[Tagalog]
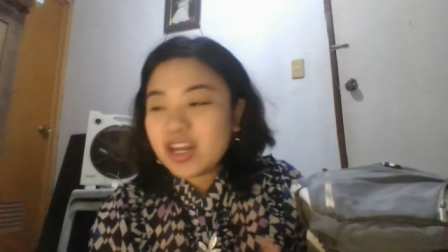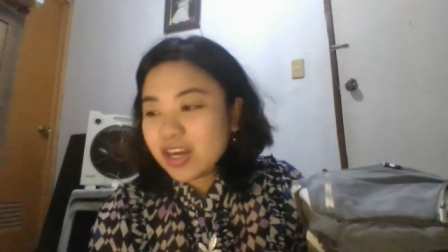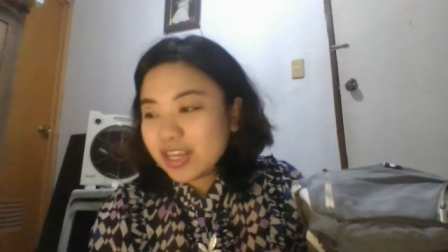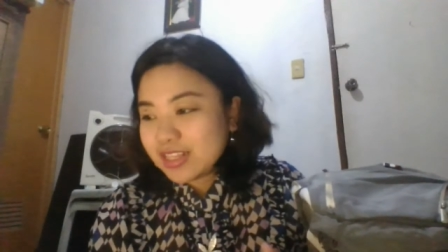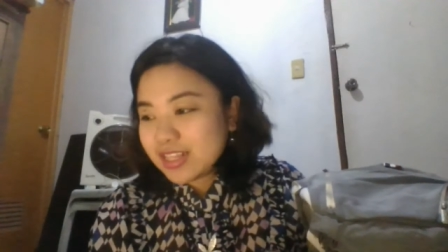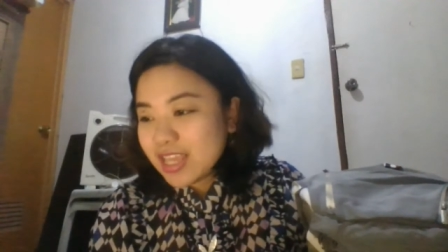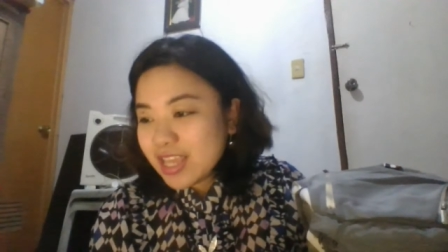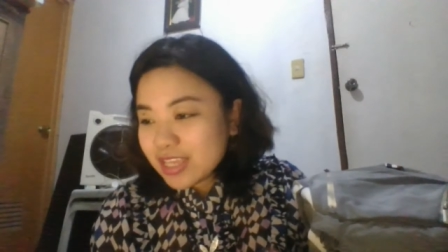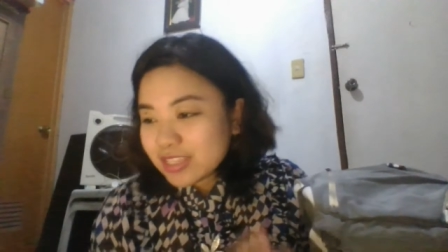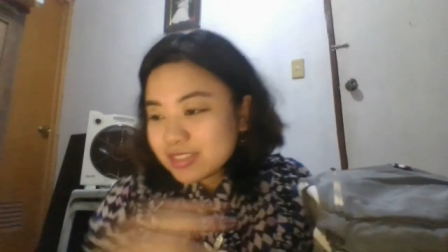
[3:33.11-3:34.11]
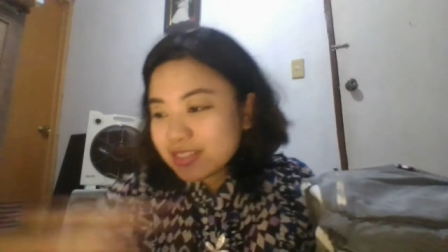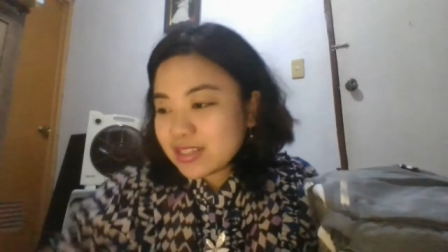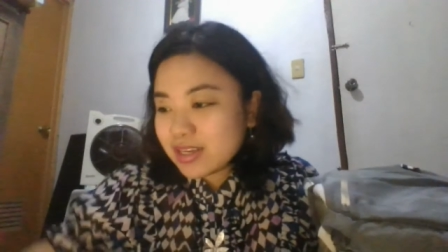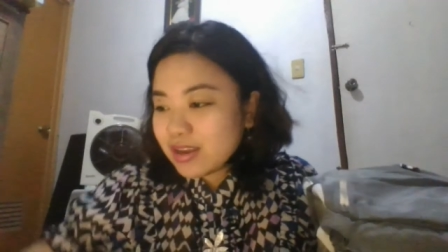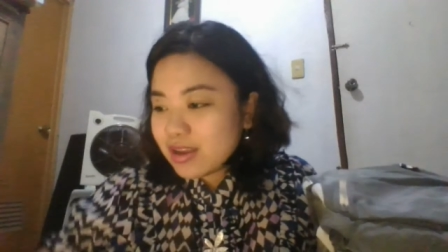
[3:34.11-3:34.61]
Alright,
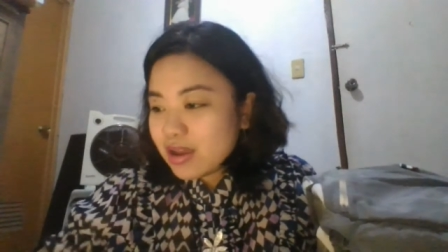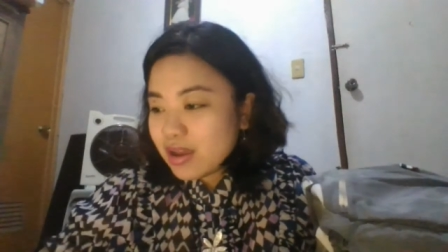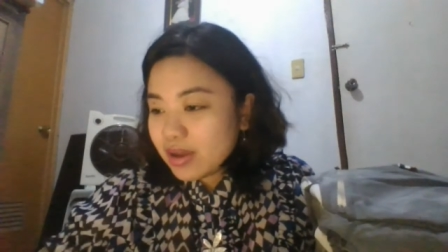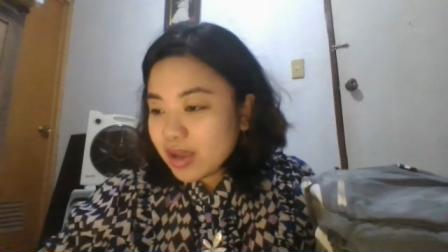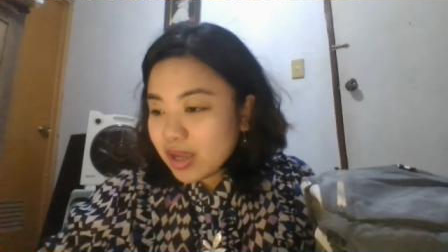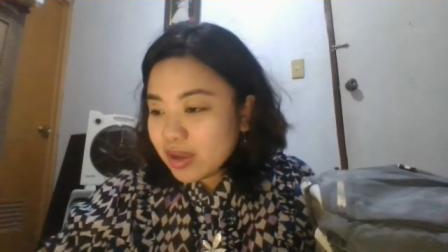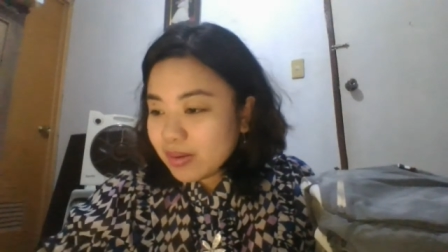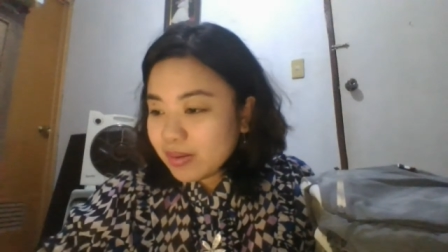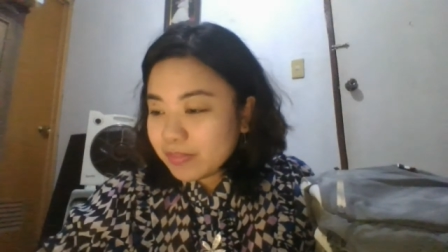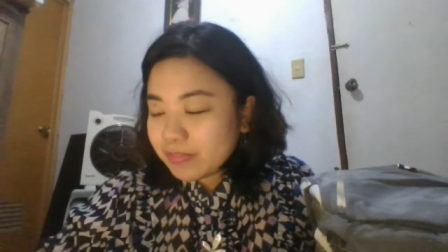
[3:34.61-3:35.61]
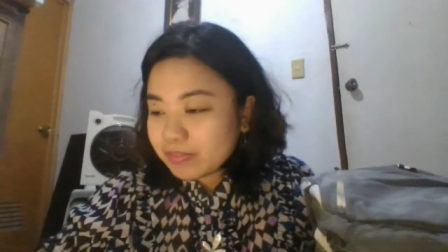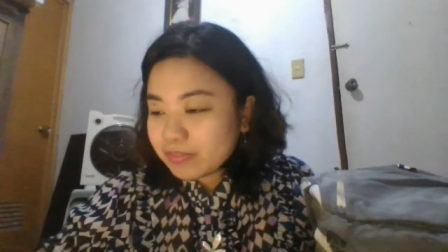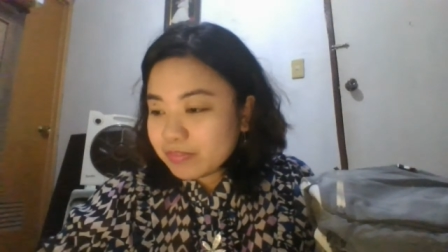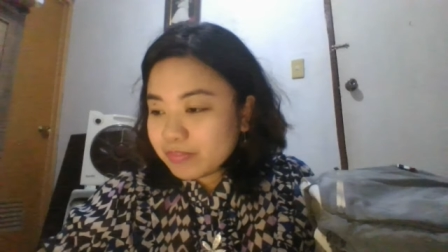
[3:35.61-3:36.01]
next. Um,